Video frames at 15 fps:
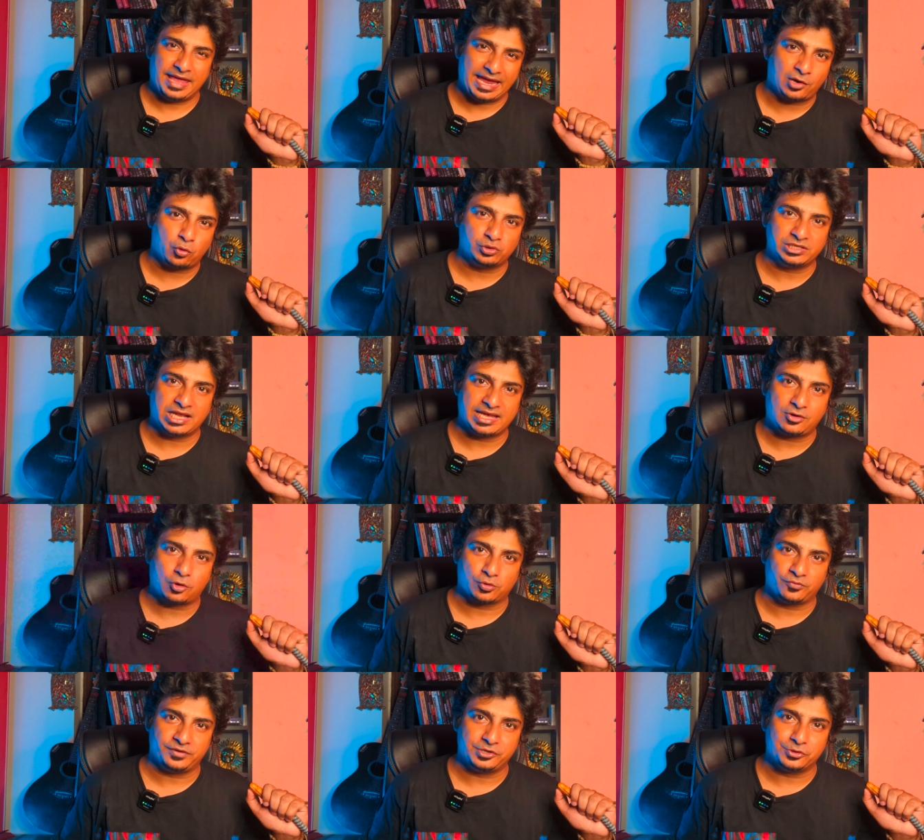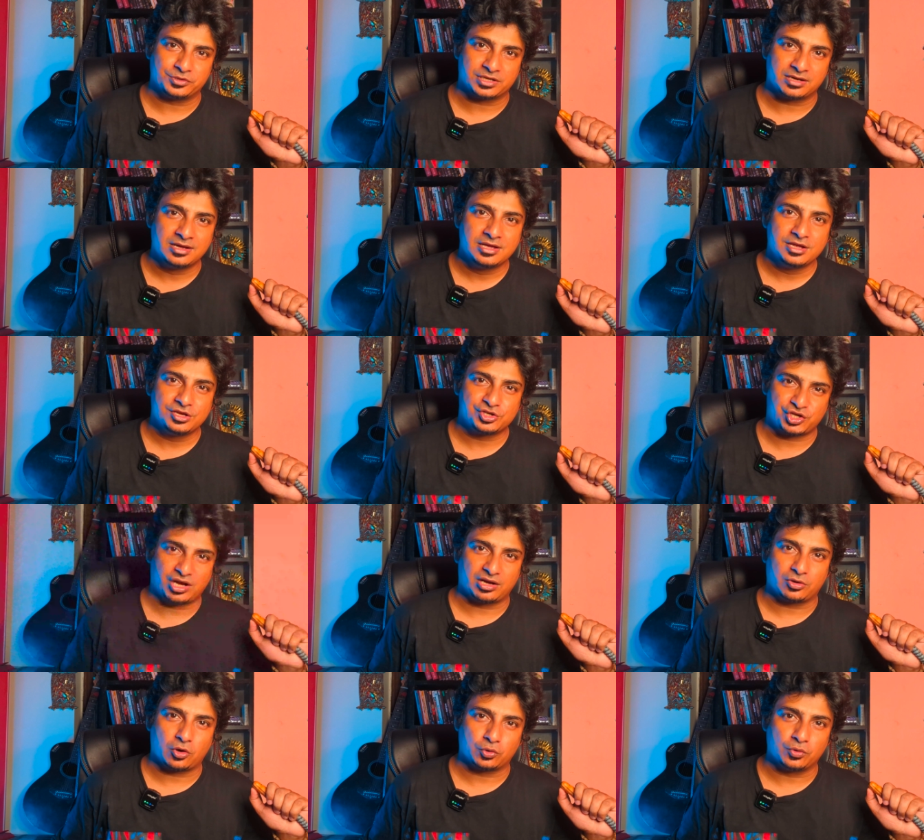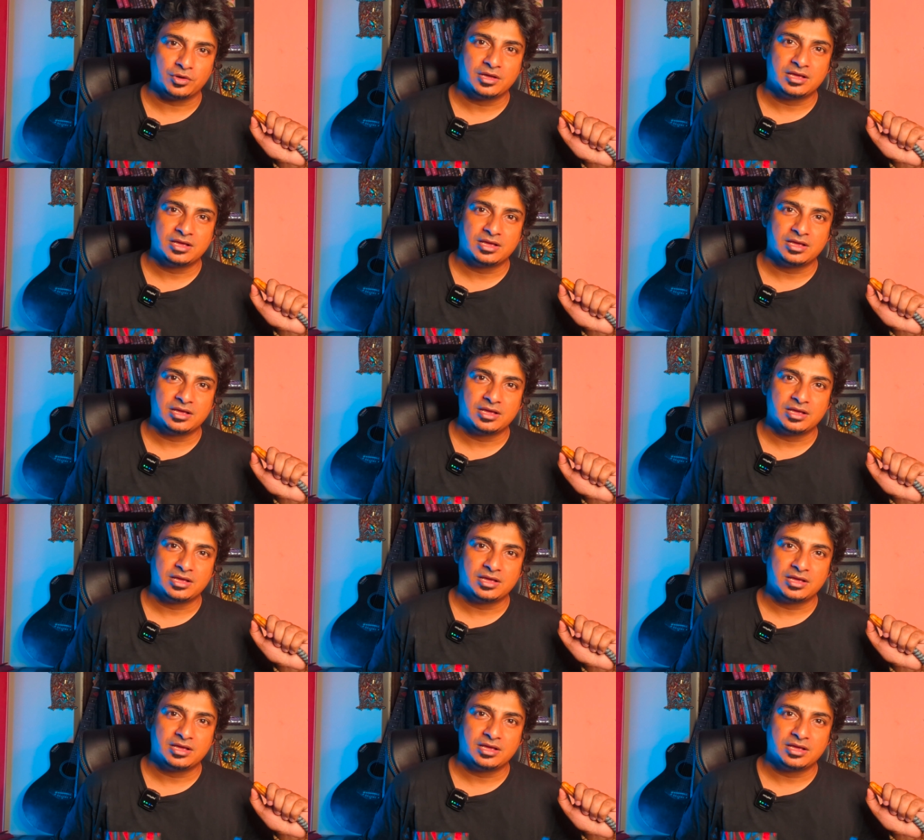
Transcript: এক্ষুনি লাইক করো ভিডিওটা শেয়ার করো